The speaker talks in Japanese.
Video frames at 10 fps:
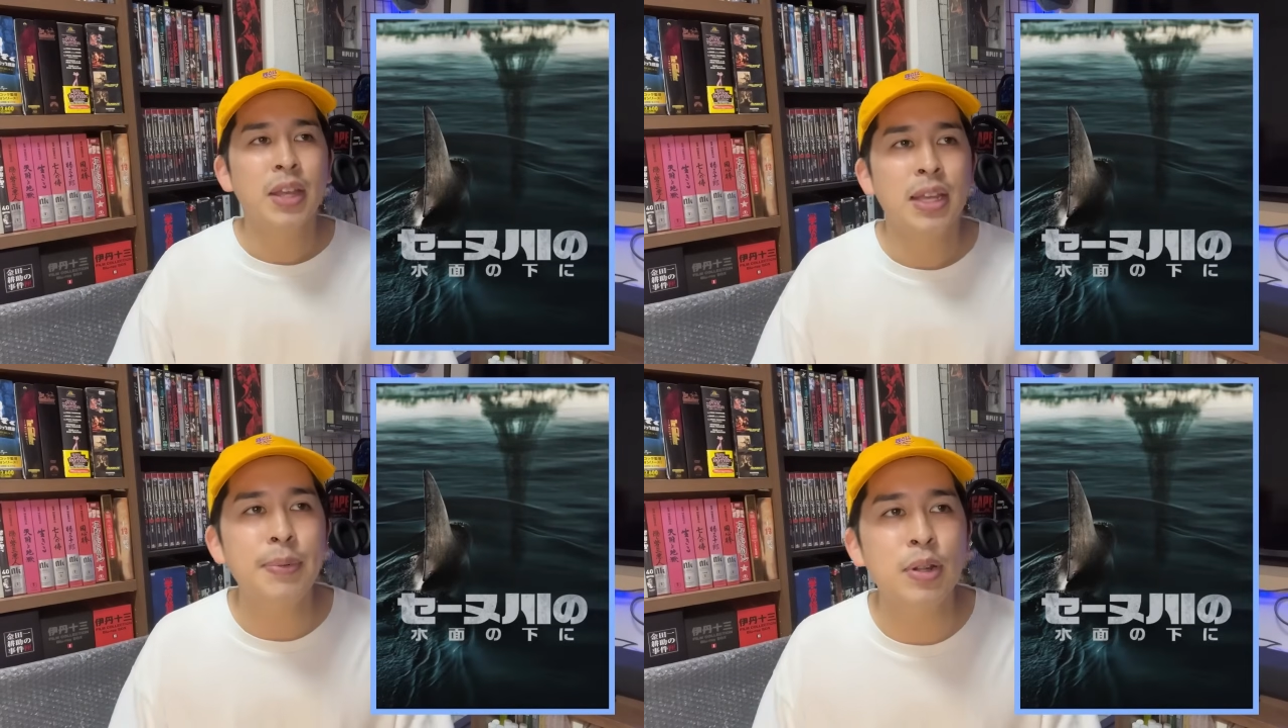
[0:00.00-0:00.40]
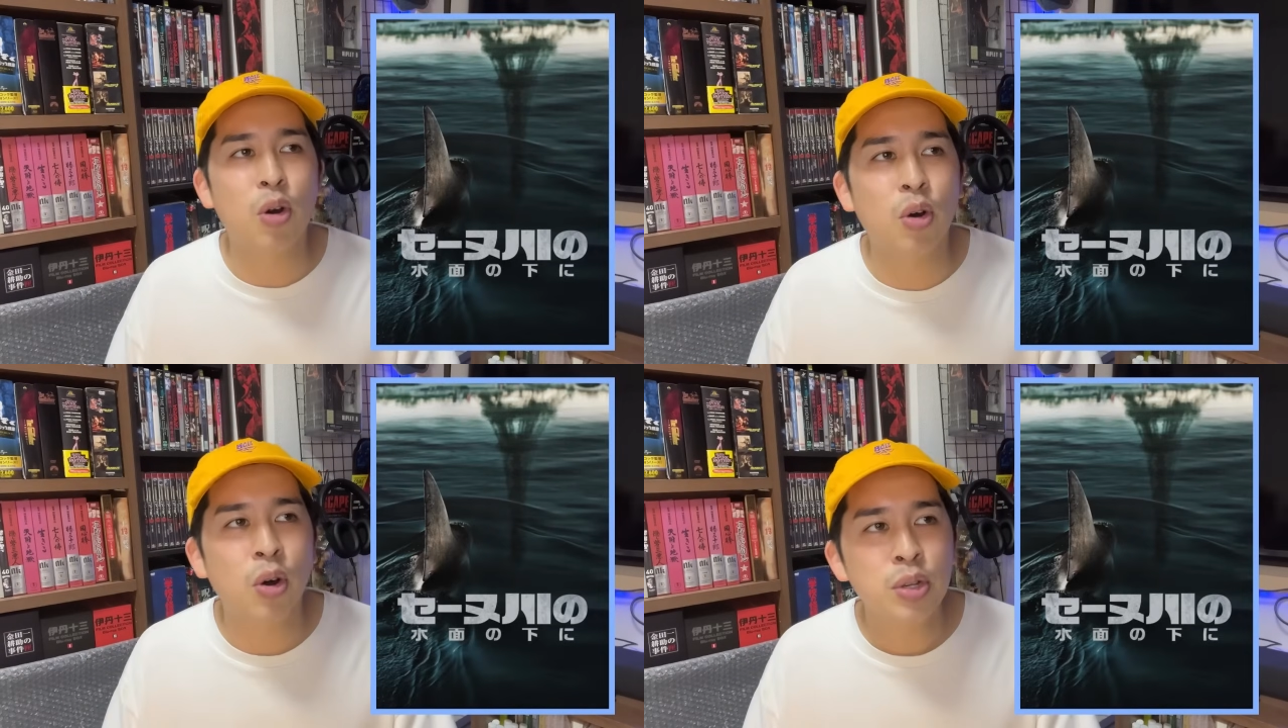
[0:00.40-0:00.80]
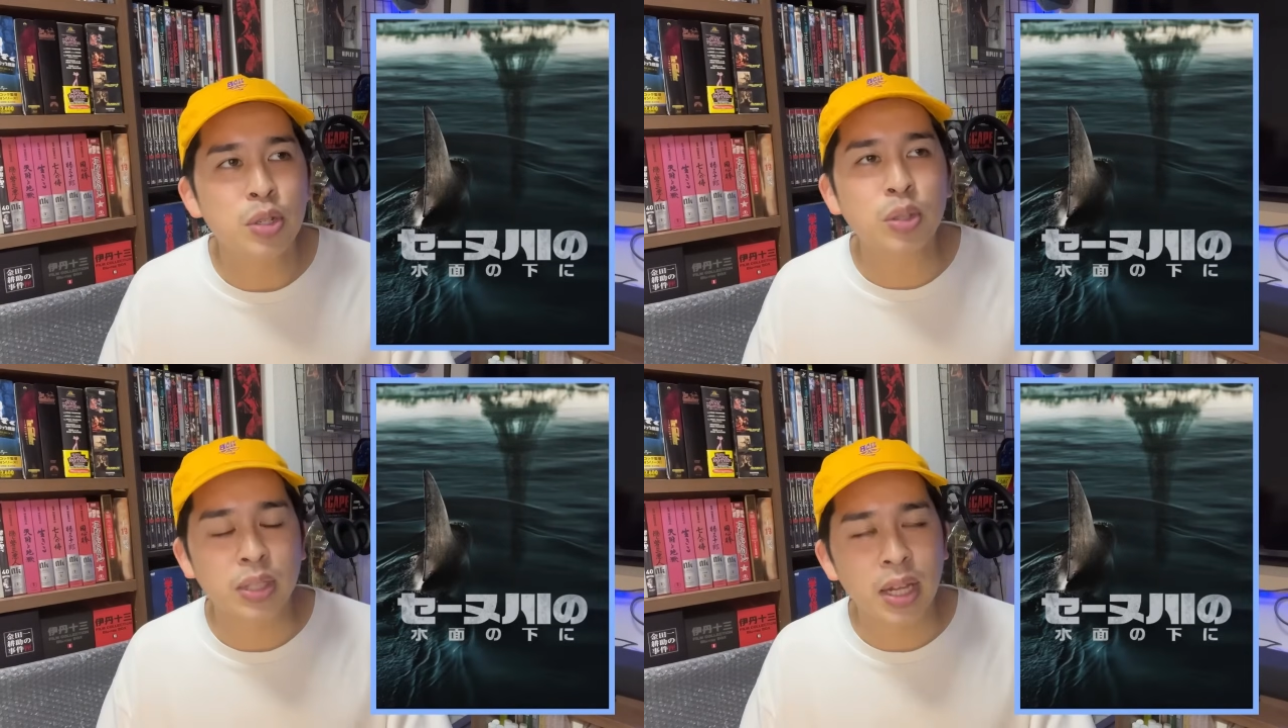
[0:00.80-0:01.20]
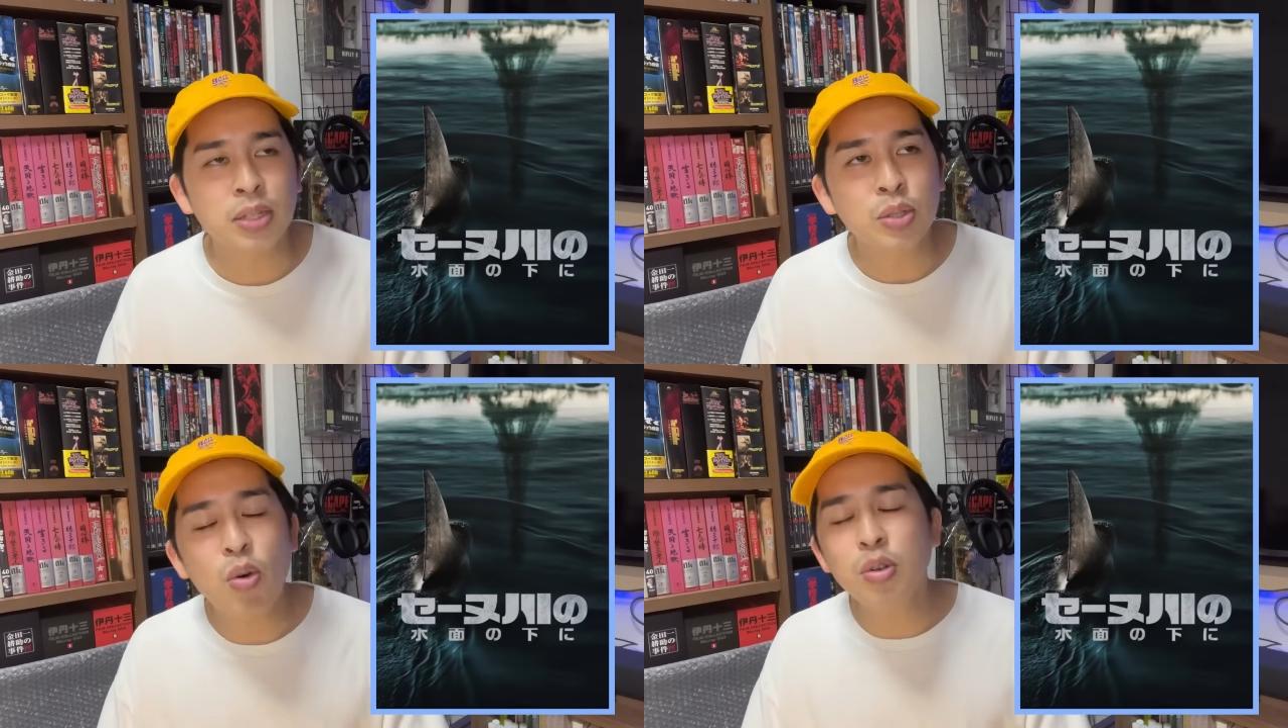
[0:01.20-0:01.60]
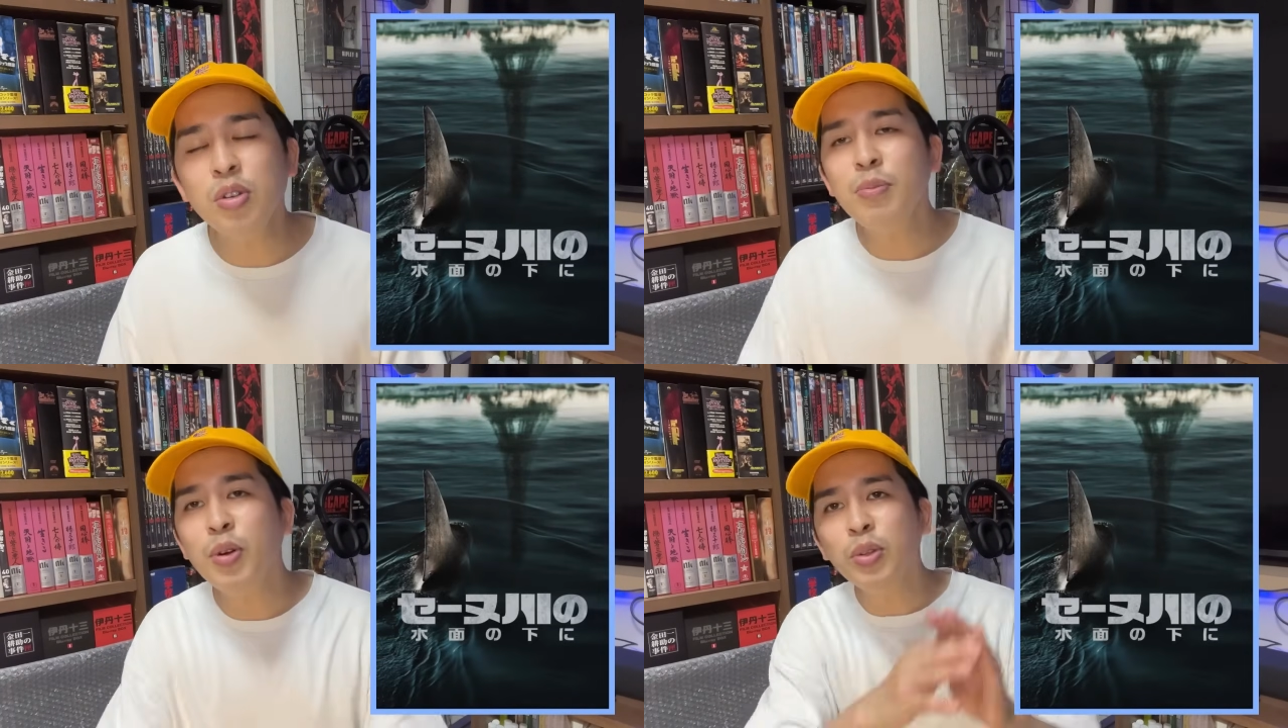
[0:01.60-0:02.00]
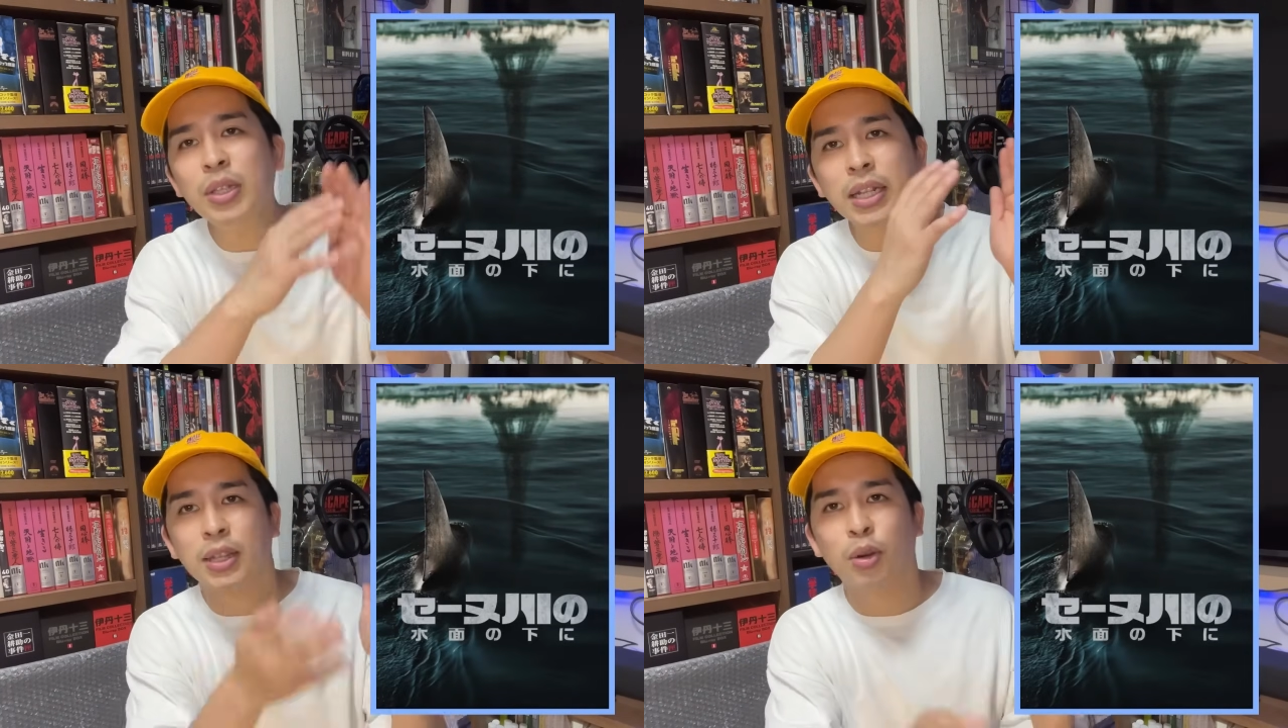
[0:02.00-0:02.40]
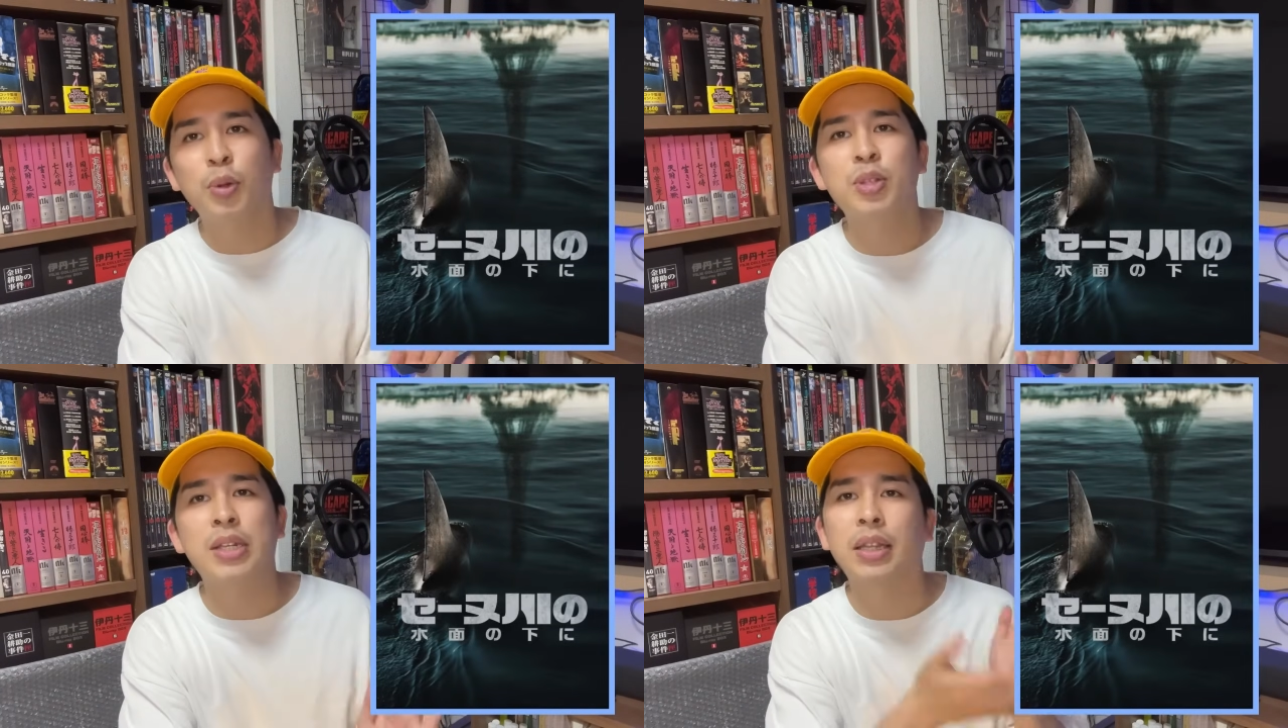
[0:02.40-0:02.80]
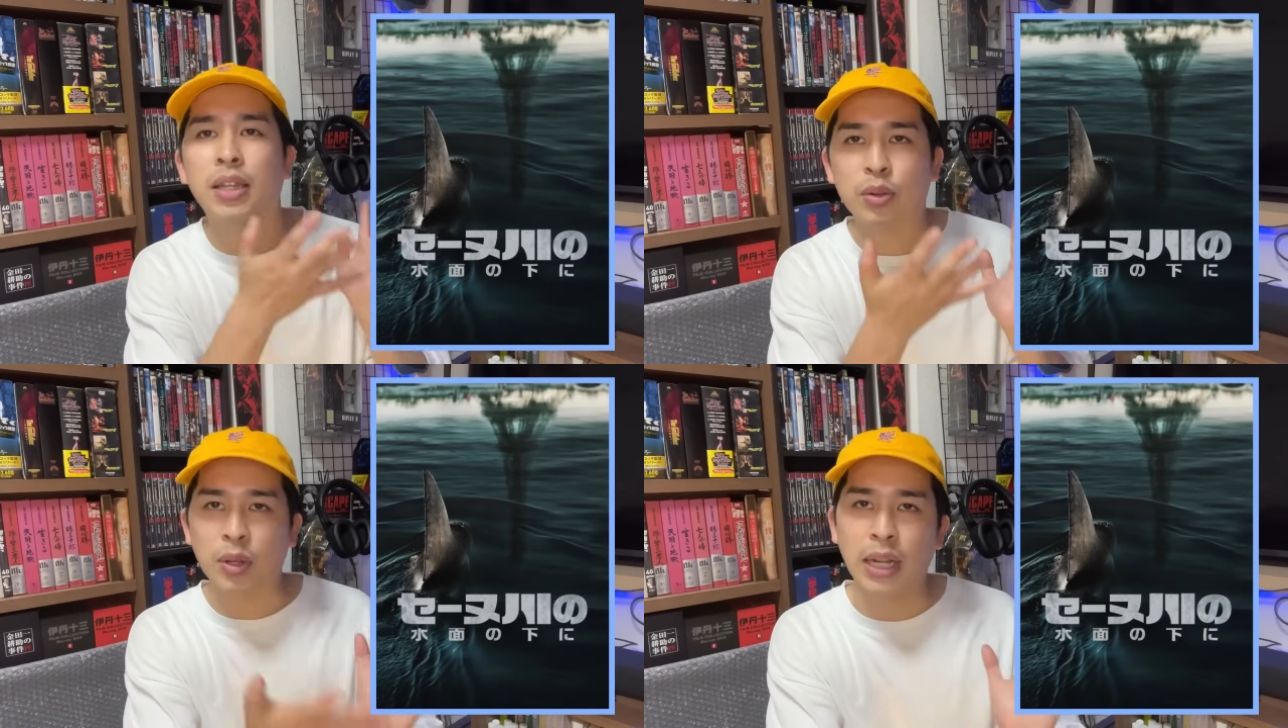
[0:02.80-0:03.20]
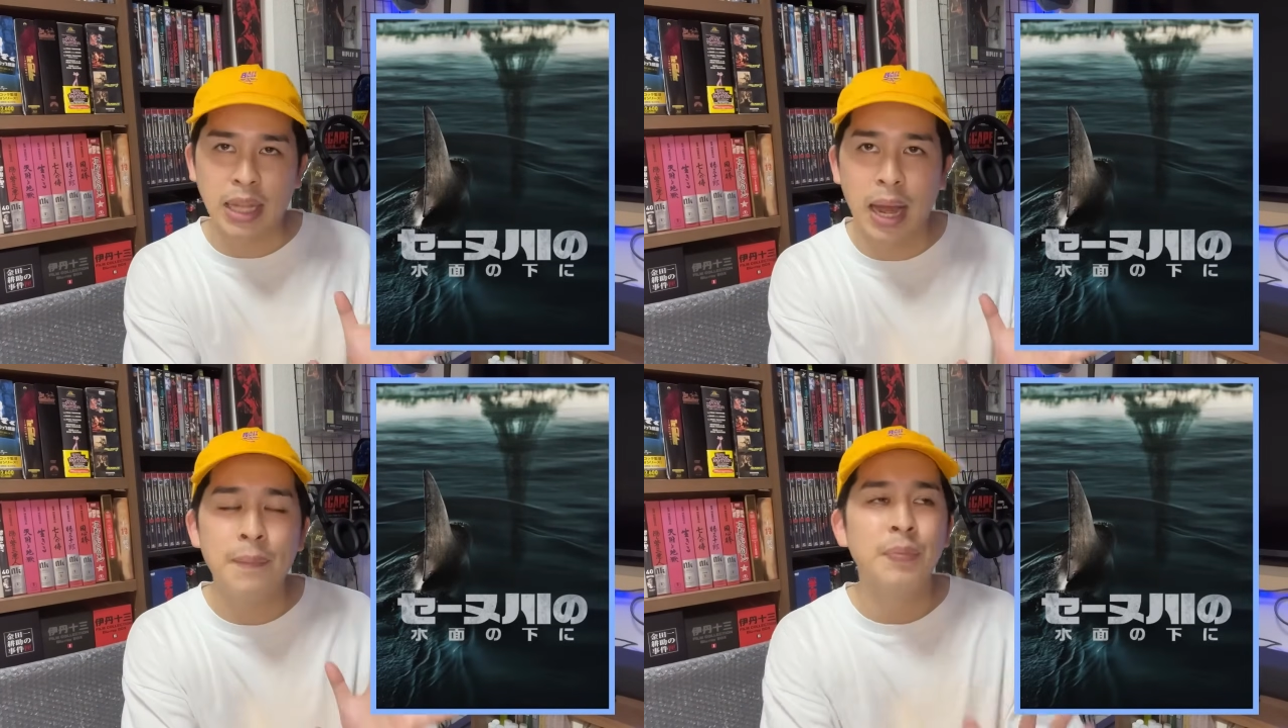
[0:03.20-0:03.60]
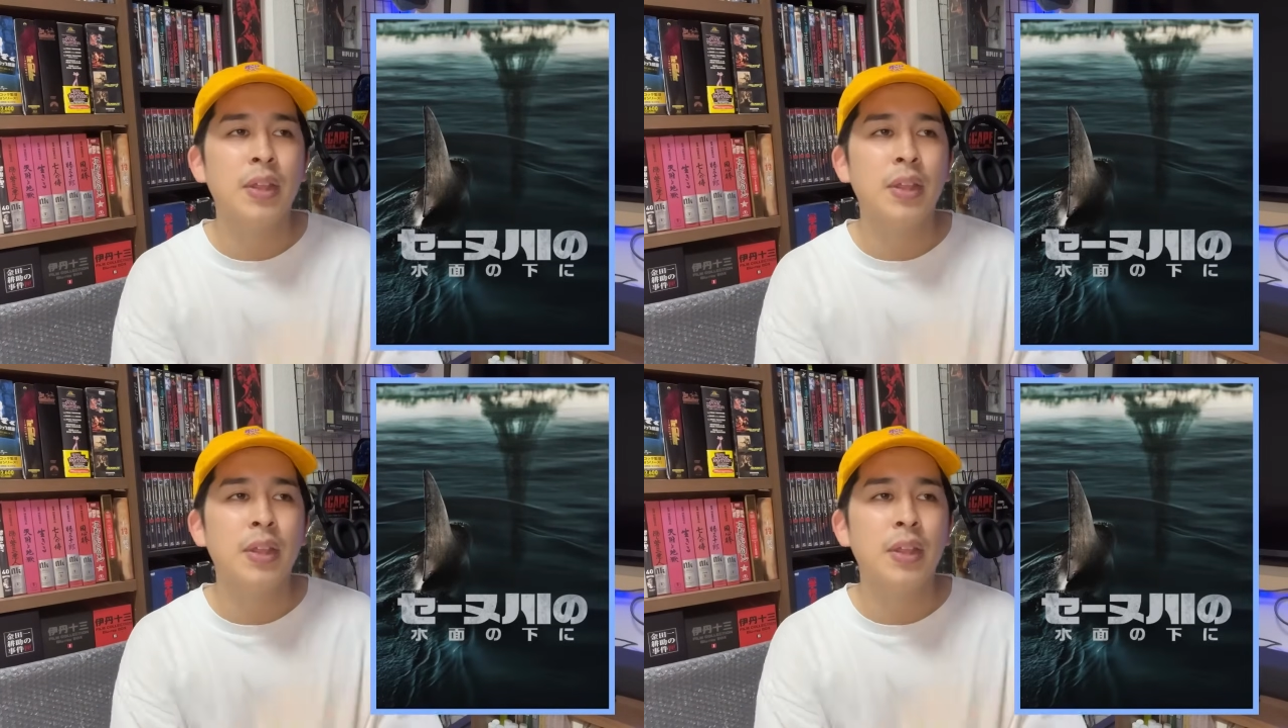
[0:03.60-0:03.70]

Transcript: やっぱりこう、ちょっとね、そういうものだって思っちゃってる方、